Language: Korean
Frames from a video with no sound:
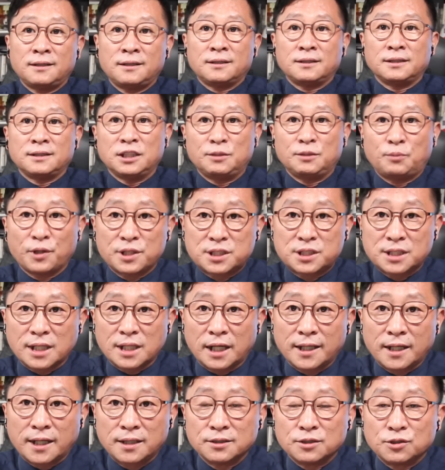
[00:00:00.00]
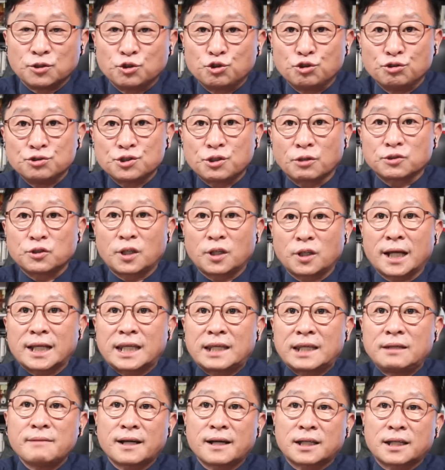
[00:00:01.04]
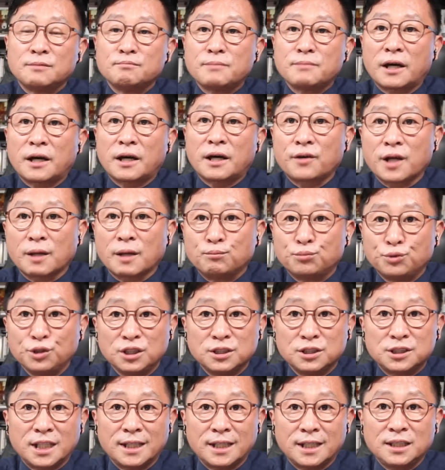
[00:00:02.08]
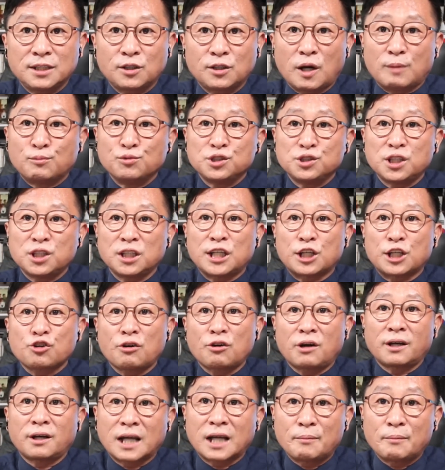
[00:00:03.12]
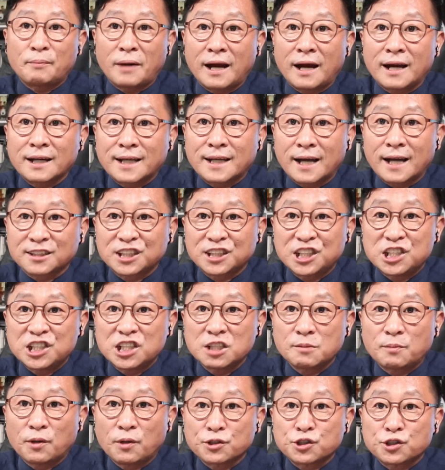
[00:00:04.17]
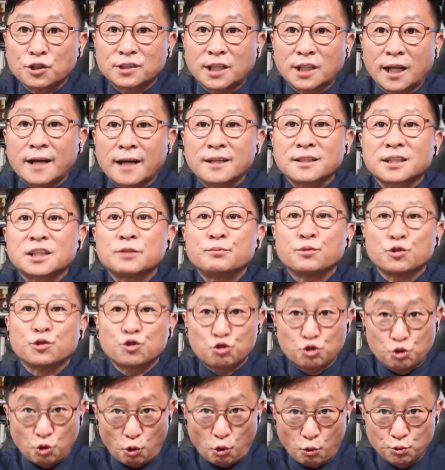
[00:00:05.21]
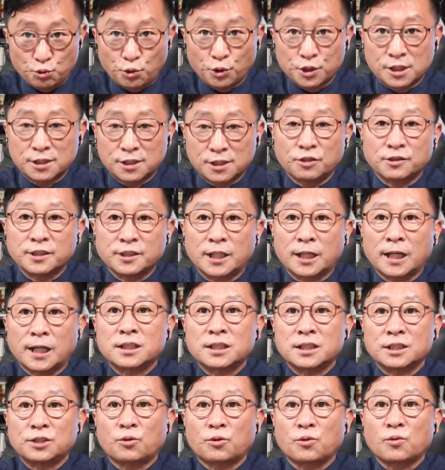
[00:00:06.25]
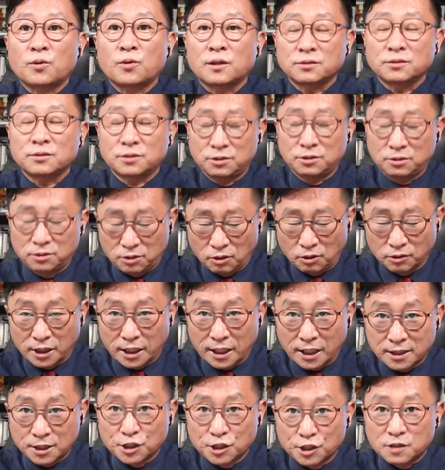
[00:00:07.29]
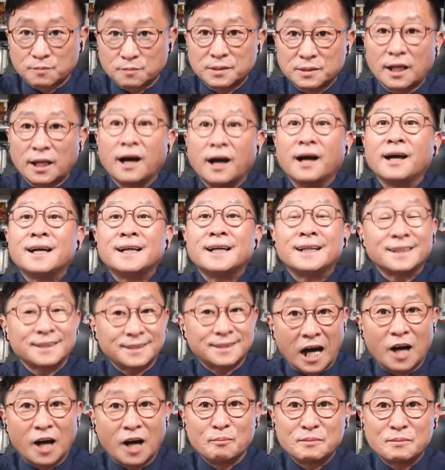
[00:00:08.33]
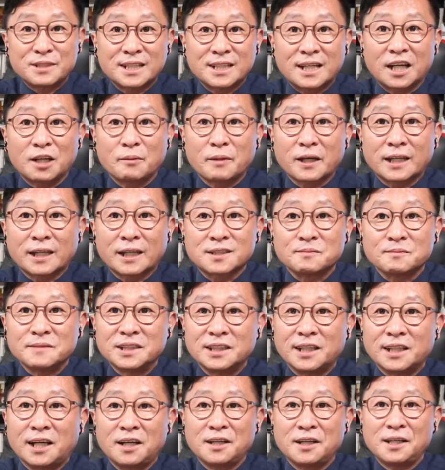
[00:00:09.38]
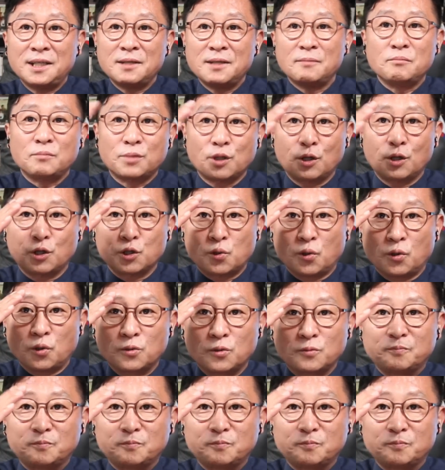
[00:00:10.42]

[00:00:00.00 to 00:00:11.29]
이번 시간에는 윤석열의 기막힌 발언에 문재인과 문재인의 청와대가 발칵 뒤집어졌다라는 기분 좋은 소식을 전달해 드리도록 전달해 드렸습니다. 다음 시간에 뵙겠습니다. 멸공